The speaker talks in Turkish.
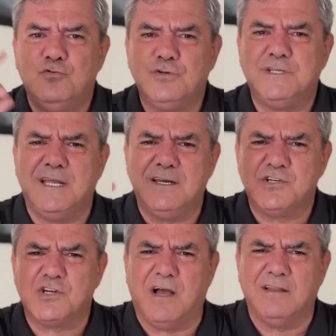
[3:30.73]

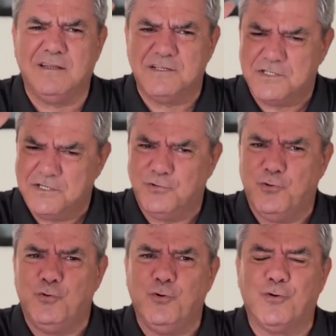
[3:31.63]
Türkiye'nin şahlanışını
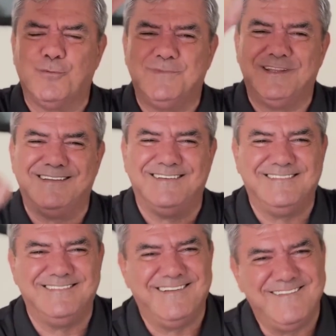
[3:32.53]
görüyorum dedi.